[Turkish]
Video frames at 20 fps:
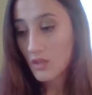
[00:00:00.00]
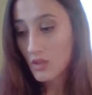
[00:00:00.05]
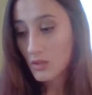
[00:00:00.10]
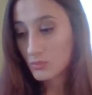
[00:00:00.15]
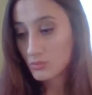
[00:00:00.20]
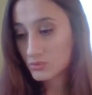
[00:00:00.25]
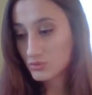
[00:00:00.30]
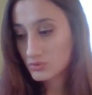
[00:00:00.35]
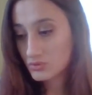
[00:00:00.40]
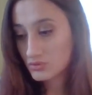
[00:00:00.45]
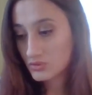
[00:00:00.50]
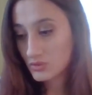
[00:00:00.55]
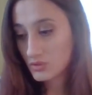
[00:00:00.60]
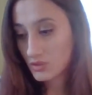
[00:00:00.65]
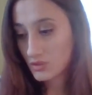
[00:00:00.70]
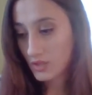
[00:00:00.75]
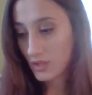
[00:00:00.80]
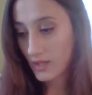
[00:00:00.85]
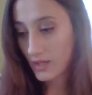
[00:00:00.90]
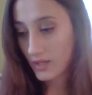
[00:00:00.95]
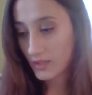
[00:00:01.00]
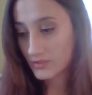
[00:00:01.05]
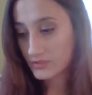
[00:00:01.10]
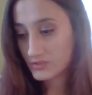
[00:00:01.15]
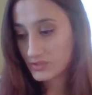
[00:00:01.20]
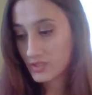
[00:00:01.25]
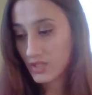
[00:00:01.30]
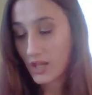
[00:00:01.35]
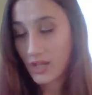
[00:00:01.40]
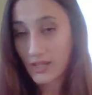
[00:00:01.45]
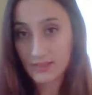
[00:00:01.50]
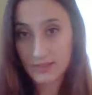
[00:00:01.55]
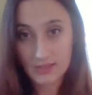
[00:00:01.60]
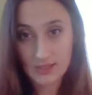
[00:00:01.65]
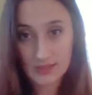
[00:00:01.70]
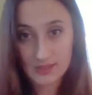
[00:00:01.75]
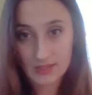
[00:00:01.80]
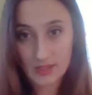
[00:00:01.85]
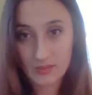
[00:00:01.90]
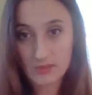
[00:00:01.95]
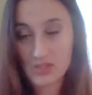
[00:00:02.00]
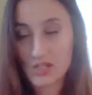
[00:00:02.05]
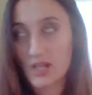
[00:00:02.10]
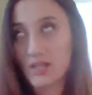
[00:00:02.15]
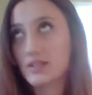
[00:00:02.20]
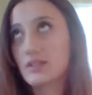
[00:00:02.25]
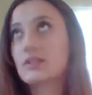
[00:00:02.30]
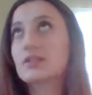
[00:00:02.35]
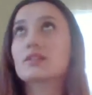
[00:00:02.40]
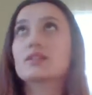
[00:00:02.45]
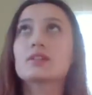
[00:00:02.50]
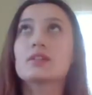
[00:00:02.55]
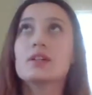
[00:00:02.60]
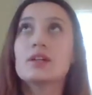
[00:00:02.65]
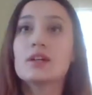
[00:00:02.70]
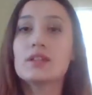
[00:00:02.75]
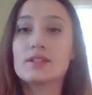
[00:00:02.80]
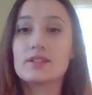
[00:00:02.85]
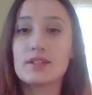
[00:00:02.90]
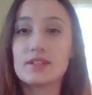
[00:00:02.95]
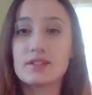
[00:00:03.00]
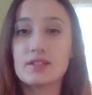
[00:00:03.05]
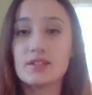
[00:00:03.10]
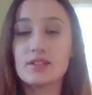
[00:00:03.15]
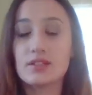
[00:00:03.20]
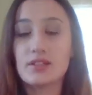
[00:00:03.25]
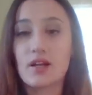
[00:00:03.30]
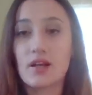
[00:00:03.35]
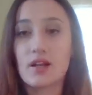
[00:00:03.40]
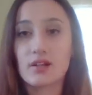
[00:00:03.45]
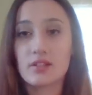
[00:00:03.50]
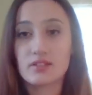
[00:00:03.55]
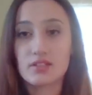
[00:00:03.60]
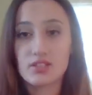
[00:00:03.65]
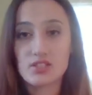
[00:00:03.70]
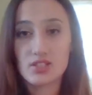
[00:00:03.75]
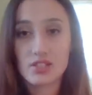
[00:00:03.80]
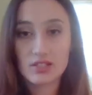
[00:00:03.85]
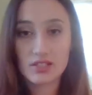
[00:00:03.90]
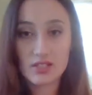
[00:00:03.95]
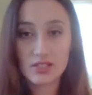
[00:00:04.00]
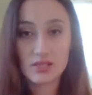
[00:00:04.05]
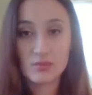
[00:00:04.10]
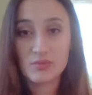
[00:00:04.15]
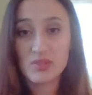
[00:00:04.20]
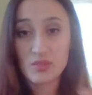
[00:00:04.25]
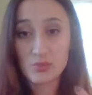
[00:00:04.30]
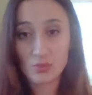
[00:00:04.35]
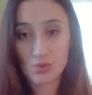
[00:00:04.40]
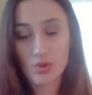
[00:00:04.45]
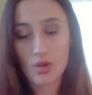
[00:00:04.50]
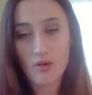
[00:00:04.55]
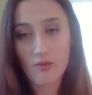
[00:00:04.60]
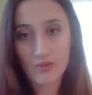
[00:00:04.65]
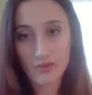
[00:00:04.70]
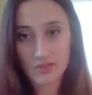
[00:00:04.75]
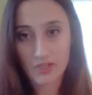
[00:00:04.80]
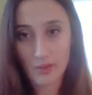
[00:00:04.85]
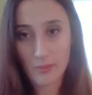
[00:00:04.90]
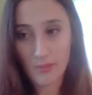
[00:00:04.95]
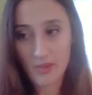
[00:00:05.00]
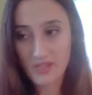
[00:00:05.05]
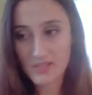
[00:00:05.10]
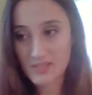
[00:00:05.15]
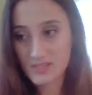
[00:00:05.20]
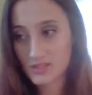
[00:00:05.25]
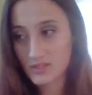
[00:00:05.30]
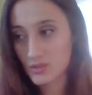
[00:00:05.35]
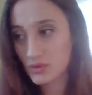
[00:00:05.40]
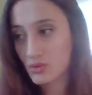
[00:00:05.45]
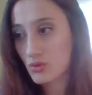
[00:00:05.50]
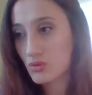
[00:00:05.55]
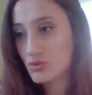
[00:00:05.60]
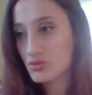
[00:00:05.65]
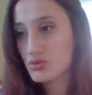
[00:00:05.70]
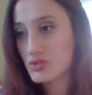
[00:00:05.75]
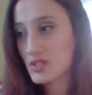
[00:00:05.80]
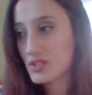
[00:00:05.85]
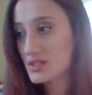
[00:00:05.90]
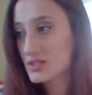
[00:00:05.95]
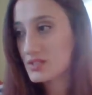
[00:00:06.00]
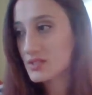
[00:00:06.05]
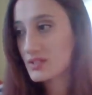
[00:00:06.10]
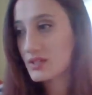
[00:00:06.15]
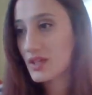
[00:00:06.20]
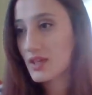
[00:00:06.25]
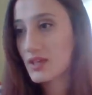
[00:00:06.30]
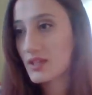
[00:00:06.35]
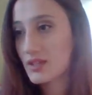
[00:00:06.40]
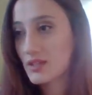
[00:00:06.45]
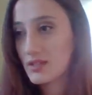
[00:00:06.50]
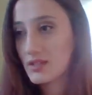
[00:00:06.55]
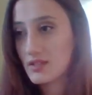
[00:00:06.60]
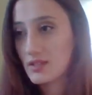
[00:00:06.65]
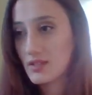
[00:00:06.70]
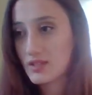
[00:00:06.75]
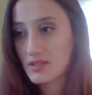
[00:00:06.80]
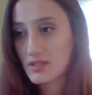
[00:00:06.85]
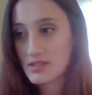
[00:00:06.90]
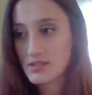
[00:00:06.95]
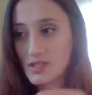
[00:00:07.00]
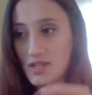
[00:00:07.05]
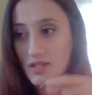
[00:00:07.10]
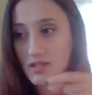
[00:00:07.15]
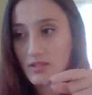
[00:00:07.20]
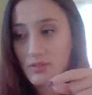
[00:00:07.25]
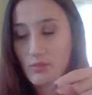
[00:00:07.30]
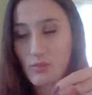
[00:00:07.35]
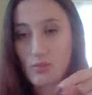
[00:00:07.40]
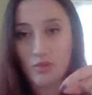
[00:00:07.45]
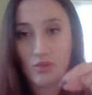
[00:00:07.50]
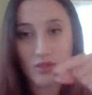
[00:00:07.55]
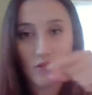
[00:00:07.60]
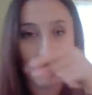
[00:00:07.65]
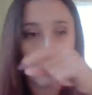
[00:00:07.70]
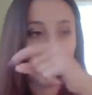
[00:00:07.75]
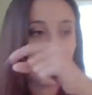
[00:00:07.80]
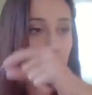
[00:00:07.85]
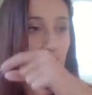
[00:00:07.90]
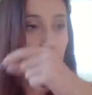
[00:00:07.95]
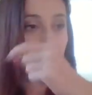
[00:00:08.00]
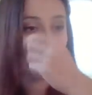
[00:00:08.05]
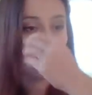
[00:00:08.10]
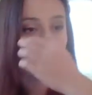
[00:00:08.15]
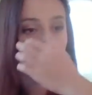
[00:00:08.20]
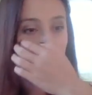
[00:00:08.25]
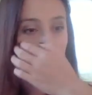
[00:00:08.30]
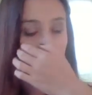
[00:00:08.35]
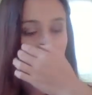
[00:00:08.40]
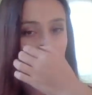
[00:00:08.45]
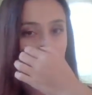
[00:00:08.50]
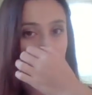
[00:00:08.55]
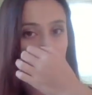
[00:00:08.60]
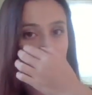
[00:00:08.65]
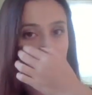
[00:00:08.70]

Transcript: Bunun harici altlık demiş. Altlık dediği arkadaşlar kalın bir mukavvadan bahsediliyor. Üzerinde iki tane böyle e,